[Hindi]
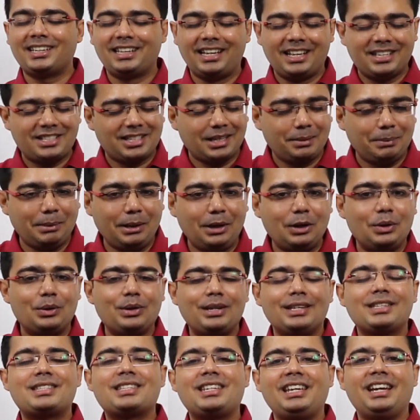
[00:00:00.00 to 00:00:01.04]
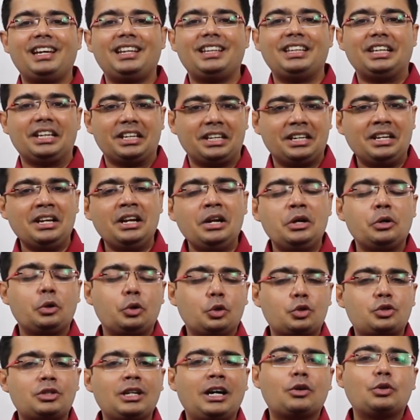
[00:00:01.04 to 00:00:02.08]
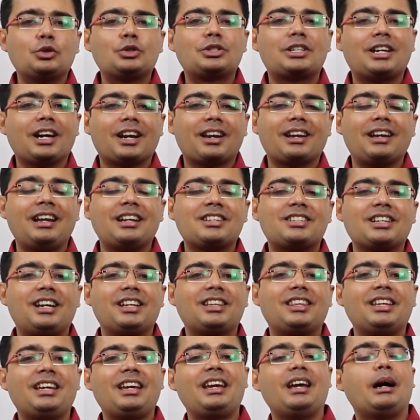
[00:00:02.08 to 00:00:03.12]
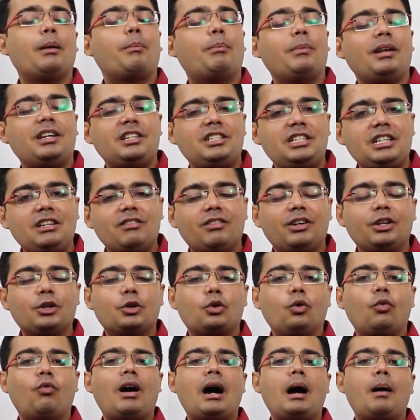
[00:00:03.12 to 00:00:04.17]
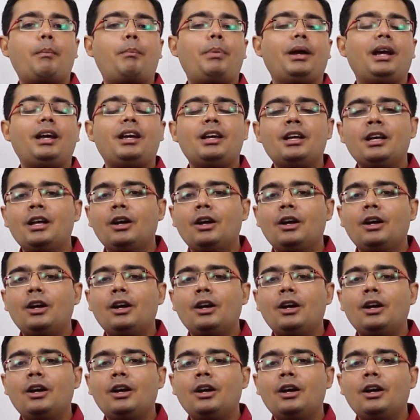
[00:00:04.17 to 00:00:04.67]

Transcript: ज्यादा है सभी लोग इसके अंदर कुछ ना कुछ करना चाहते हैं अपने जीवन को वहां पे